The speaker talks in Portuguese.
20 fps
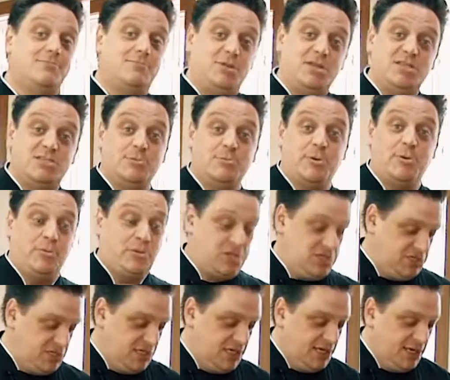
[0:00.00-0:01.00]

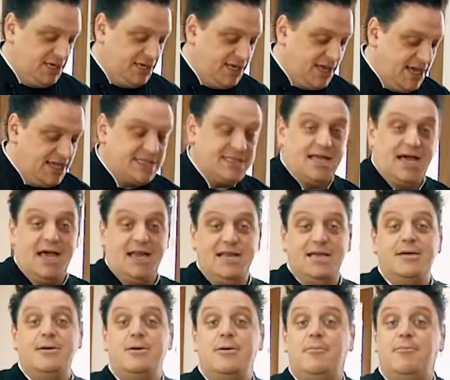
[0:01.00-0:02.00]
principalmente na
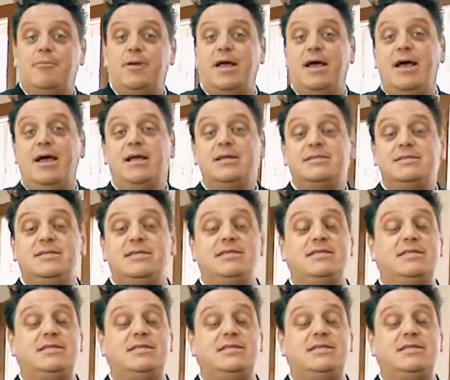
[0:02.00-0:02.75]
Itália, para se